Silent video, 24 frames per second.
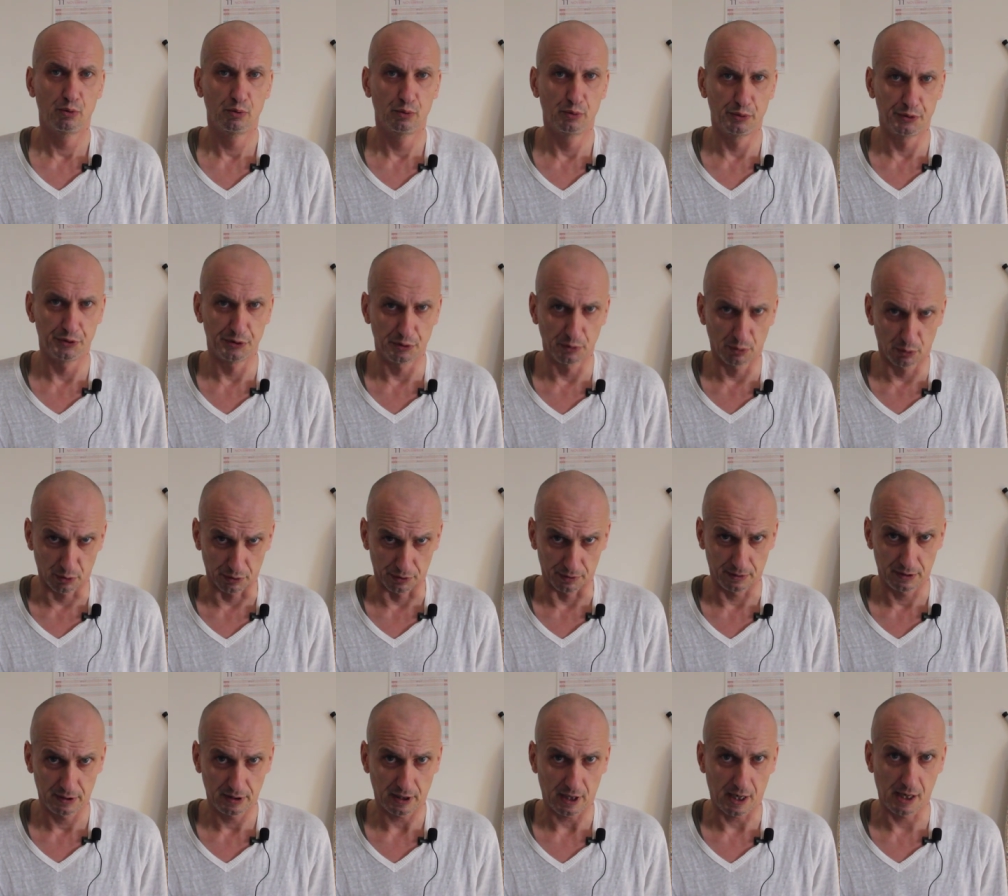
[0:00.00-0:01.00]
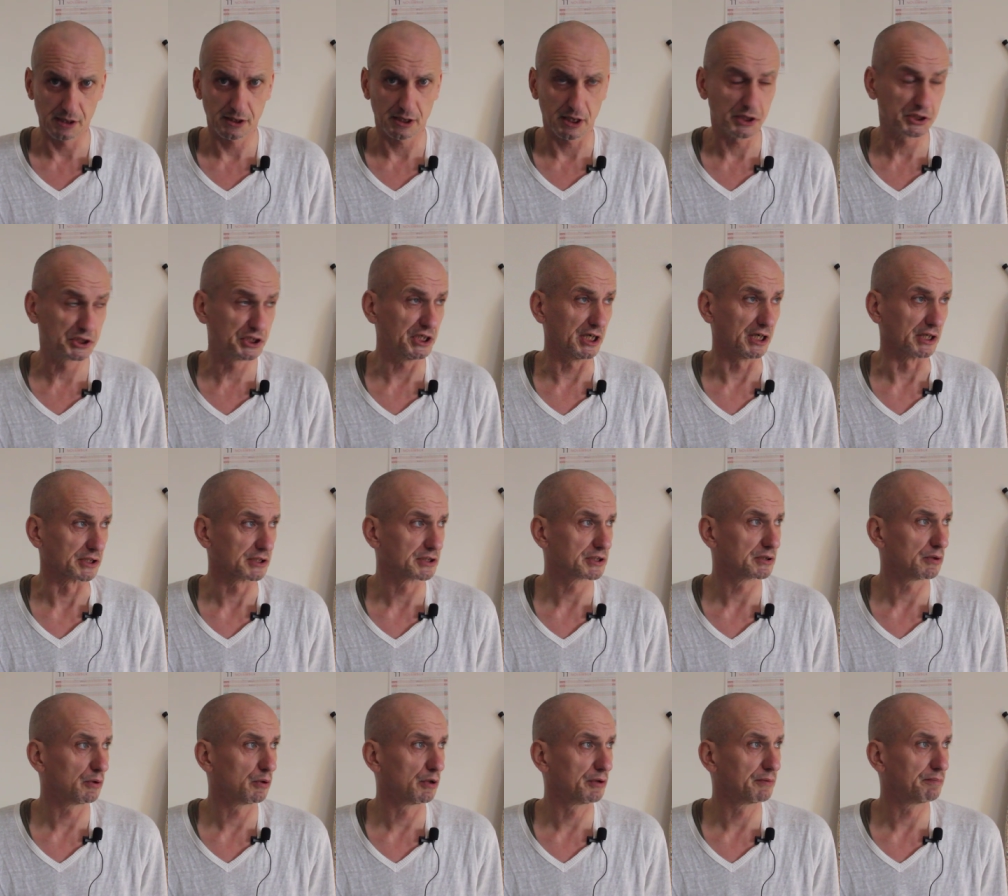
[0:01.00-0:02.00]
Union
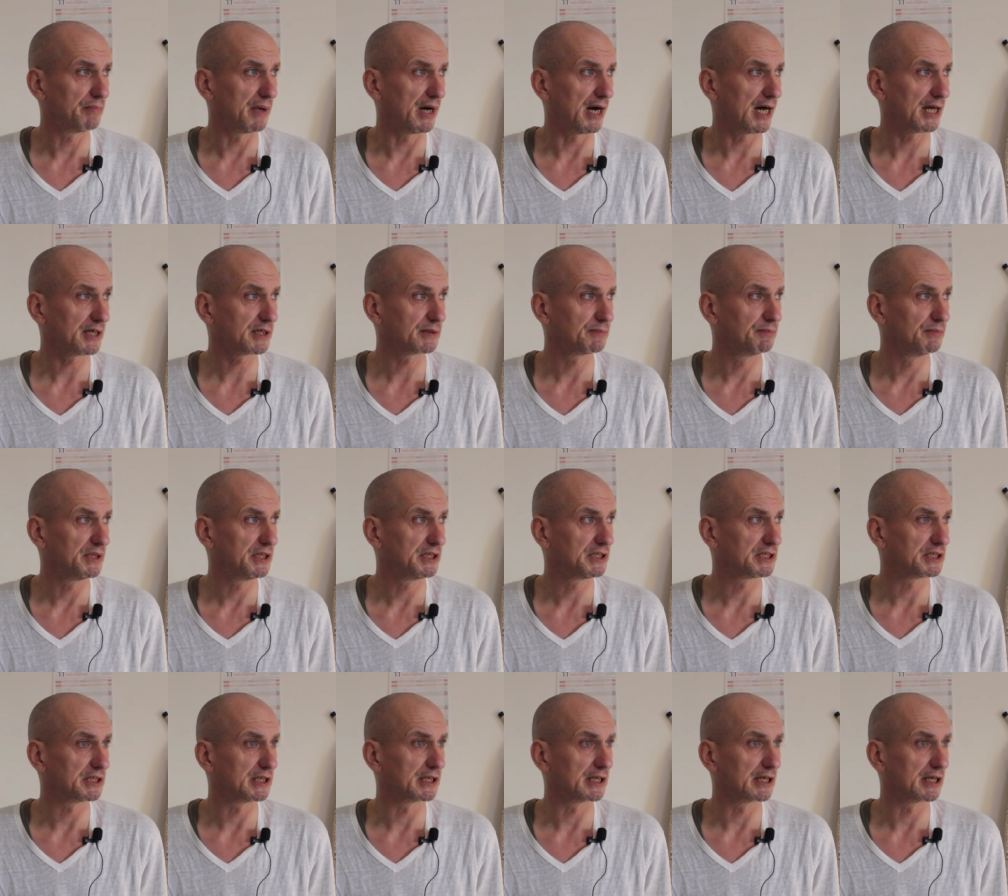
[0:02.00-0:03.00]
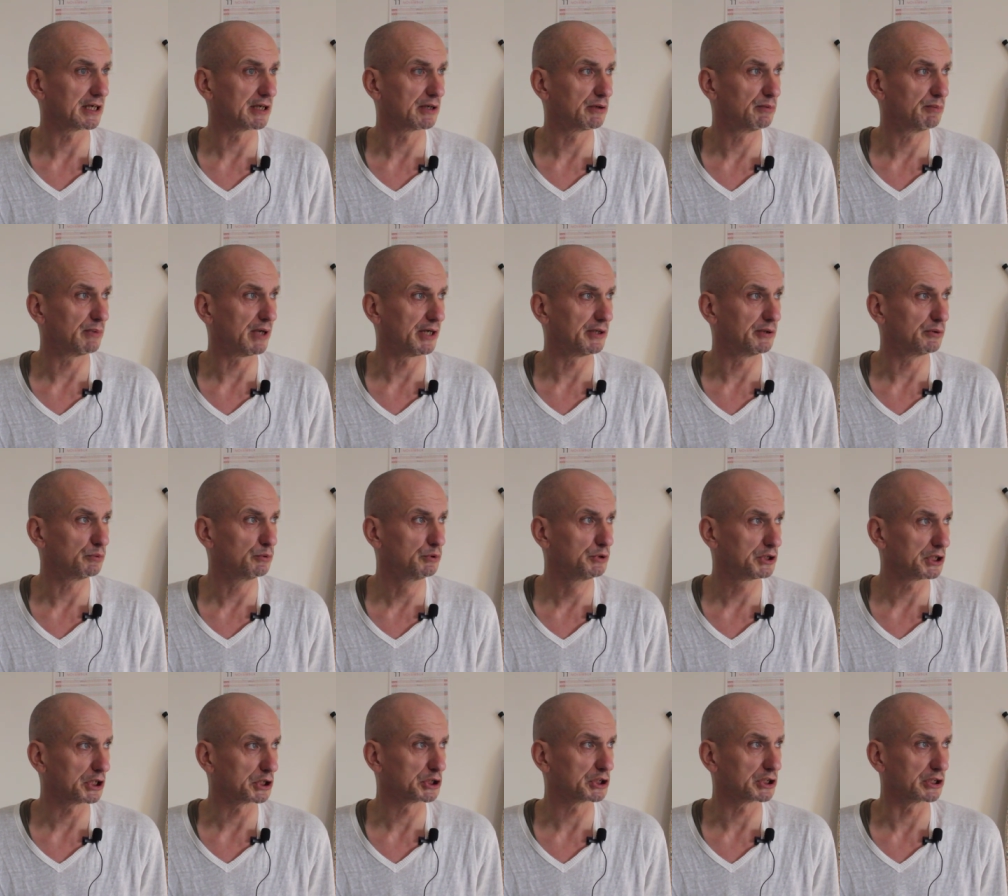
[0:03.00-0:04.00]
engagiert und bat mich äh, um eine
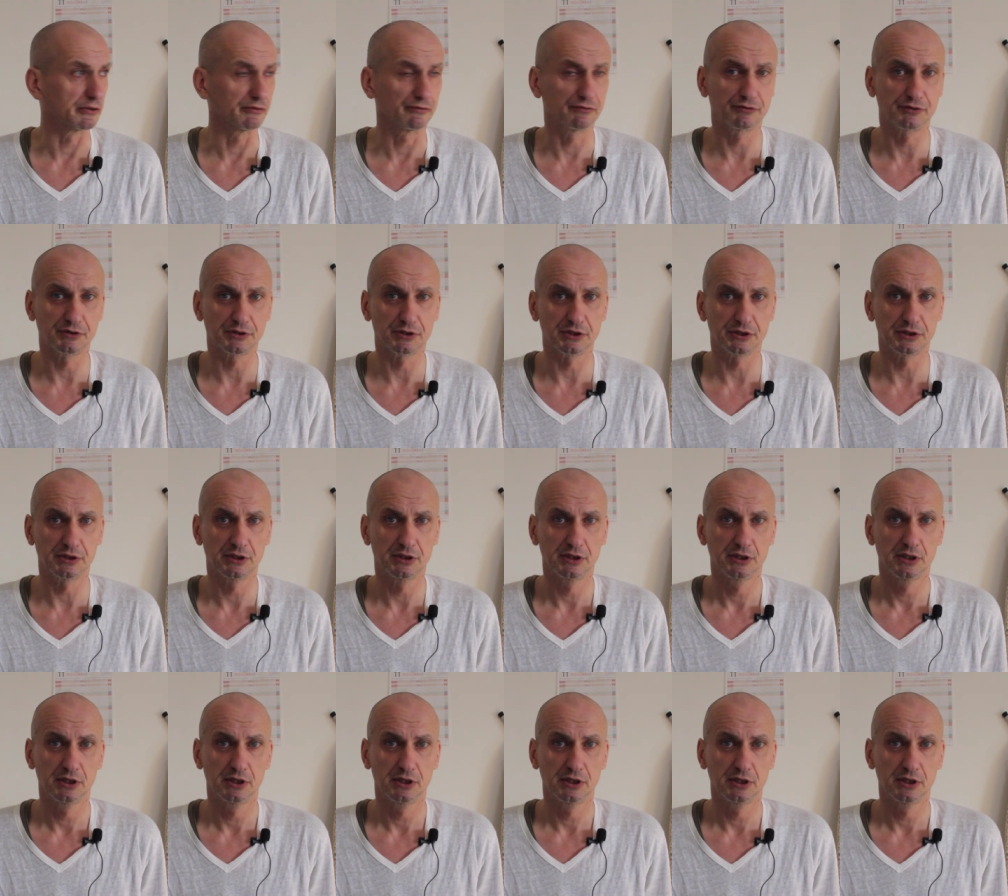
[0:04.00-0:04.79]
Unterschrift